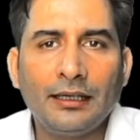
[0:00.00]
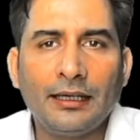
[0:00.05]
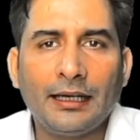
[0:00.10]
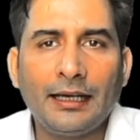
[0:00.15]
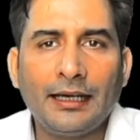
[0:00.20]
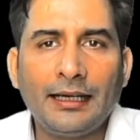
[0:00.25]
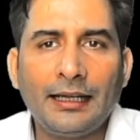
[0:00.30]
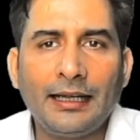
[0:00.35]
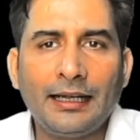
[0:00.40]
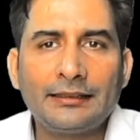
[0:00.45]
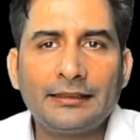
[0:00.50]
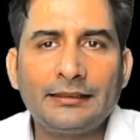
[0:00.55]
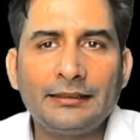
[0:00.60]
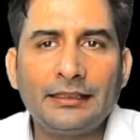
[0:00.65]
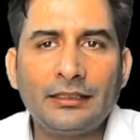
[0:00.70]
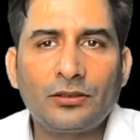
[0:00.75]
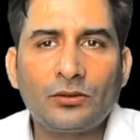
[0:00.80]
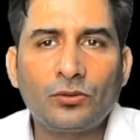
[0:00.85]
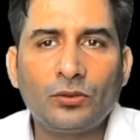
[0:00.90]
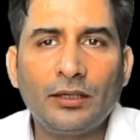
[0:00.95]
एंड एक्स इज
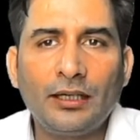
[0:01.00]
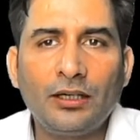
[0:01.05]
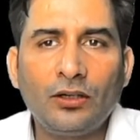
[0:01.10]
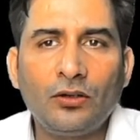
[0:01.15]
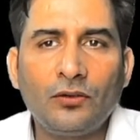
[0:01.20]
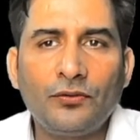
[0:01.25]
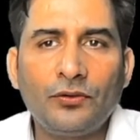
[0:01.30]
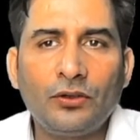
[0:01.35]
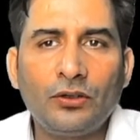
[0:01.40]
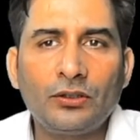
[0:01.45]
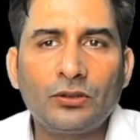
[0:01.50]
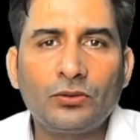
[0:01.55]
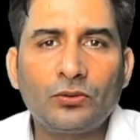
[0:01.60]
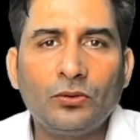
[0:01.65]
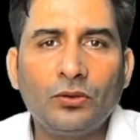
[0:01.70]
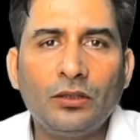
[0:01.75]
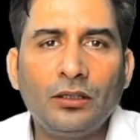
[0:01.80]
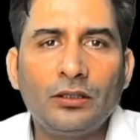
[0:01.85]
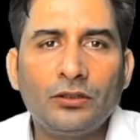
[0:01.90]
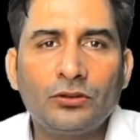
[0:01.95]
अ स्टूडेंट ऑफ योर
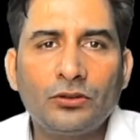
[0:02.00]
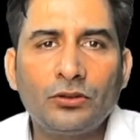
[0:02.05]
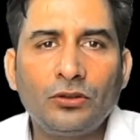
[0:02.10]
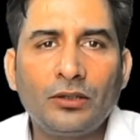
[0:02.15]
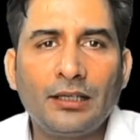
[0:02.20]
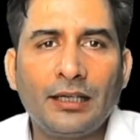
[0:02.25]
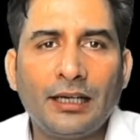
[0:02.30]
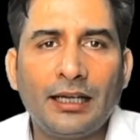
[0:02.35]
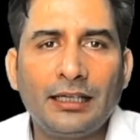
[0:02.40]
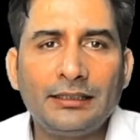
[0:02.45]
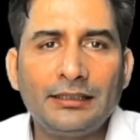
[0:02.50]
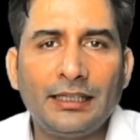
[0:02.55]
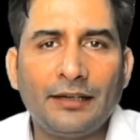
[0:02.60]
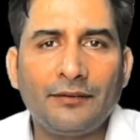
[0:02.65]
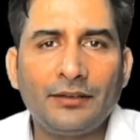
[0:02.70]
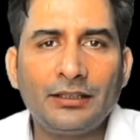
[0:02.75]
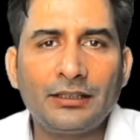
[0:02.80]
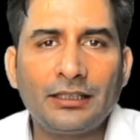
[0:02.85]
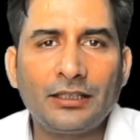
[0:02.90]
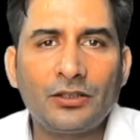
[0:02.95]
स्कूल सो जो क्लास
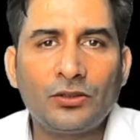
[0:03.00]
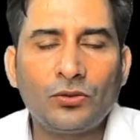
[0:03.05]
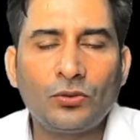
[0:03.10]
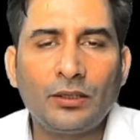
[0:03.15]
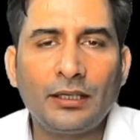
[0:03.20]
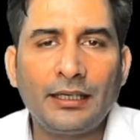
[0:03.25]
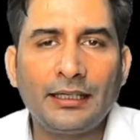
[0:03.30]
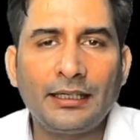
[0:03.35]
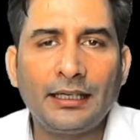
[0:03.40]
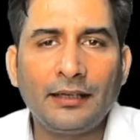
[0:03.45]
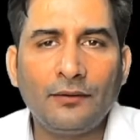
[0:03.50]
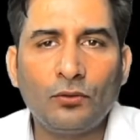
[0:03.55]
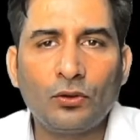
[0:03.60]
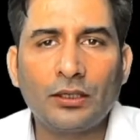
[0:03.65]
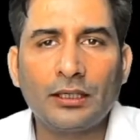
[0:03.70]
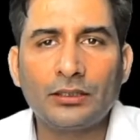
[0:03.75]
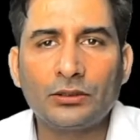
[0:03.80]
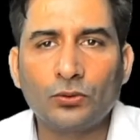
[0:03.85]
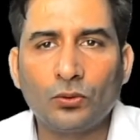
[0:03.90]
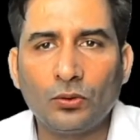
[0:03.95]
इलेवंथ का स्टूडेंट है वो
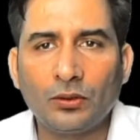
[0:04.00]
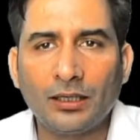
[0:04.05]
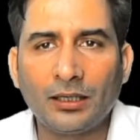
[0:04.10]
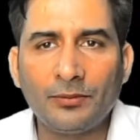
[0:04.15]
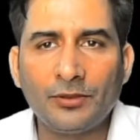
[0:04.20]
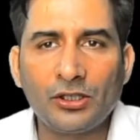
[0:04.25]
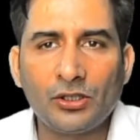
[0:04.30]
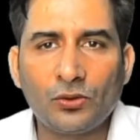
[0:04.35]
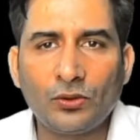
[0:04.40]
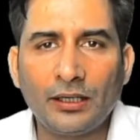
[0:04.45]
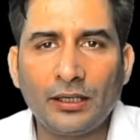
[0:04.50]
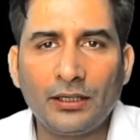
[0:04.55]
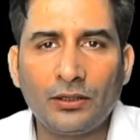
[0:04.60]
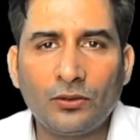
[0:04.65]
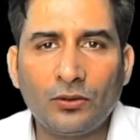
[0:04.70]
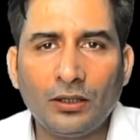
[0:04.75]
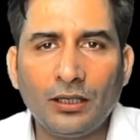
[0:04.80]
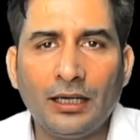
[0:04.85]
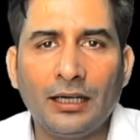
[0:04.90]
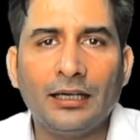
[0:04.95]
क्या स्कूल का भी स्टूडेंट
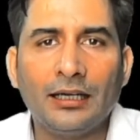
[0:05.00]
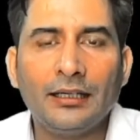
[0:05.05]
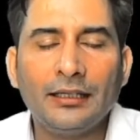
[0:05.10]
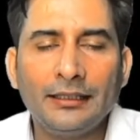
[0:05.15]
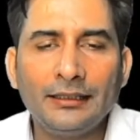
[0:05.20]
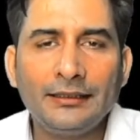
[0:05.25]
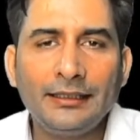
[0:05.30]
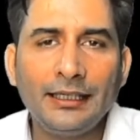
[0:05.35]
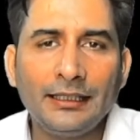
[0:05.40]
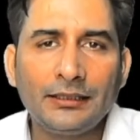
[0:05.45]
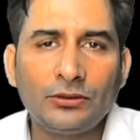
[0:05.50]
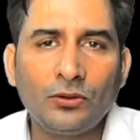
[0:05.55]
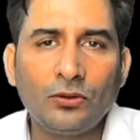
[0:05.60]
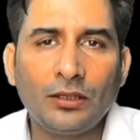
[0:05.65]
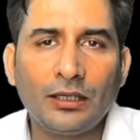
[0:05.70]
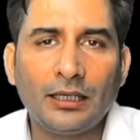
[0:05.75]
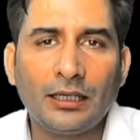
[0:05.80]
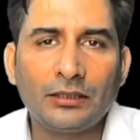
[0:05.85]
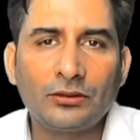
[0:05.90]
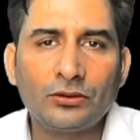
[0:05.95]
होगा यस yes,
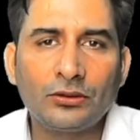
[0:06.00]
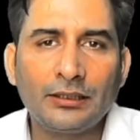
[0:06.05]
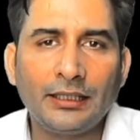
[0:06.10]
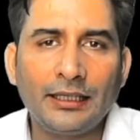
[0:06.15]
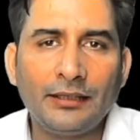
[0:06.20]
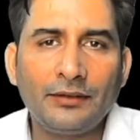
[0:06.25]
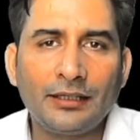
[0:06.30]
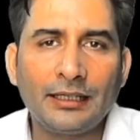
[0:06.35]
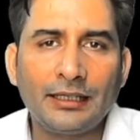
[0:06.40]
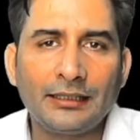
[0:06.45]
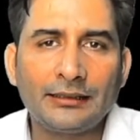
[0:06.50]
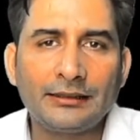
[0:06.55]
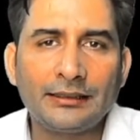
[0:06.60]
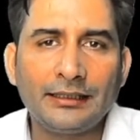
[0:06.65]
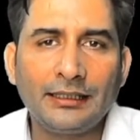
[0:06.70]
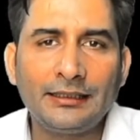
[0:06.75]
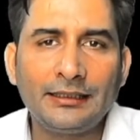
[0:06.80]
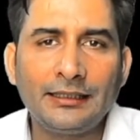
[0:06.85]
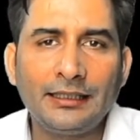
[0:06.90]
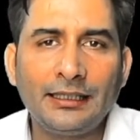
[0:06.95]
होगा सो देन वी कैन से
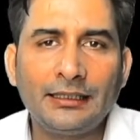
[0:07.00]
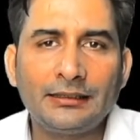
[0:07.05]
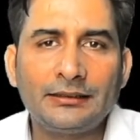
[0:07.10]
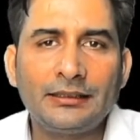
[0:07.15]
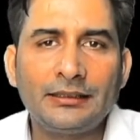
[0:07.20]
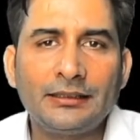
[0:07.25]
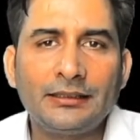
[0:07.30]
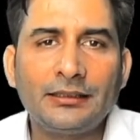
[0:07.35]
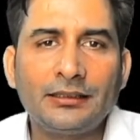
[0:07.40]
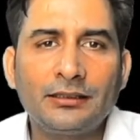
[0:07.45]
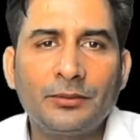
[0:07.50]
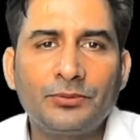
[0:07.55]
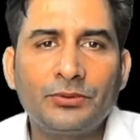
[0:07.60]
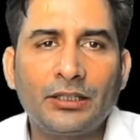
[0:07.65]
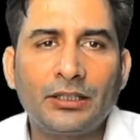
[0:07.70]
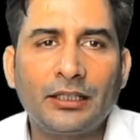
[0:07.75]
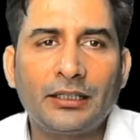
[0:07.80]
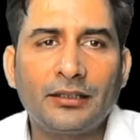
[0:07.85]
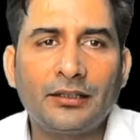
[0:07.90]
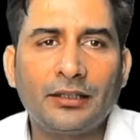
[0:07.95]
दैट यस इट इज अ
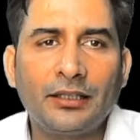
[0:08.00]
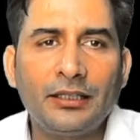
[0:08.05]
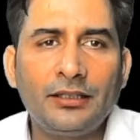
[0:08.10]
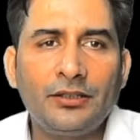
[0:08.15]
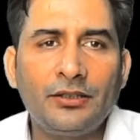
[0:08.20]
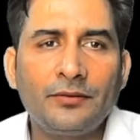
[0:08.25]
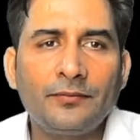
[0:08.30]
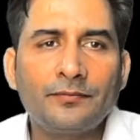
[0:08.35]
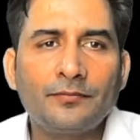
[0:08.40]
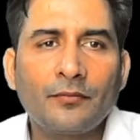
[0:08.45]
सबसेट राइट